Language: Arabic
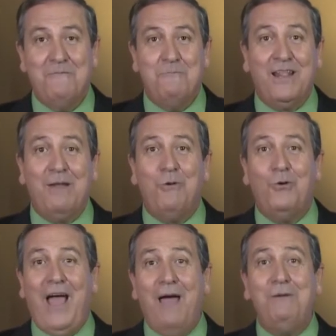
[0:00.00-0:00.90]
بدل ما
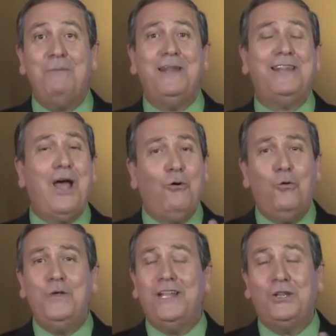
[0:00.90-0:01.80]
اقول حبيبي انت
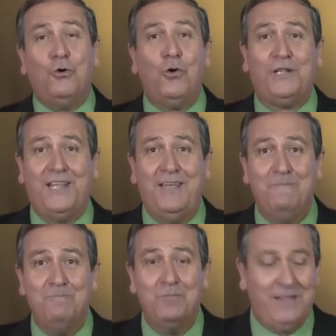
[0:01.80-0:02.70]
اخوي انت اختي
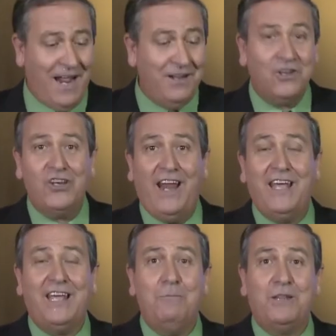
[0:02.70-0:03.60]
تعال نرجع
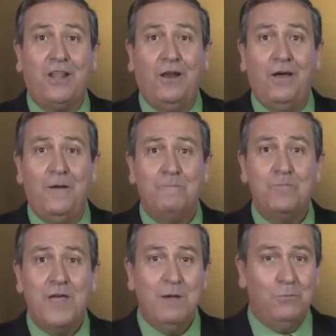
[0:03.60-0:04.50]
لكلمه الله
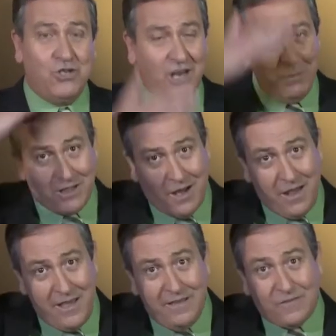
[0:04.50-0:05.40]
مش كلمه
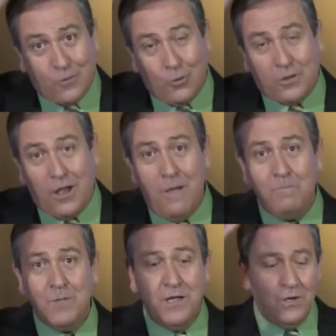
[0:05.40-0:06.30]
الله هي السلطه
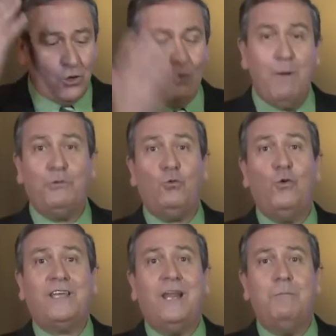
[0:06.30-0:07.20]
شو ما
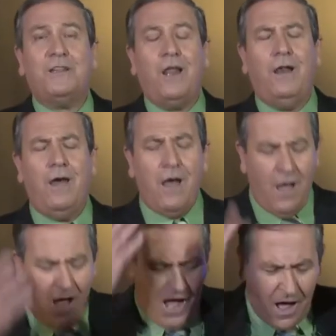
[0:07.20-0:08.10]
بتقول كلمه الله
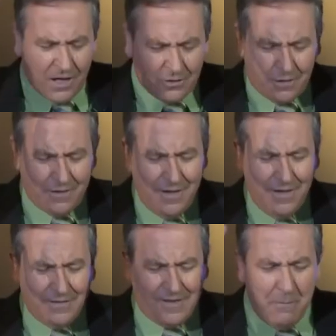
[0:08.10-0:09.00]
حاضر
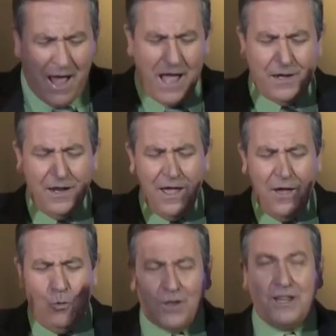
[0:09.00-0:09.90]
سمعا
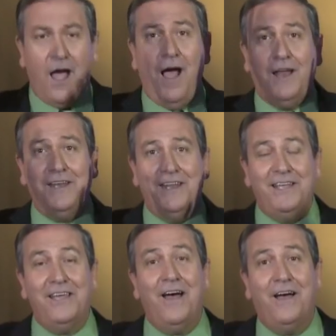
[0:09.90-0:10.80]
وطاعا
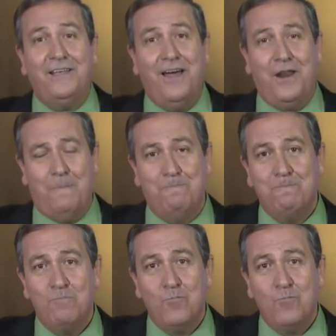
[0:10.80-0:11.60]
يا يا رب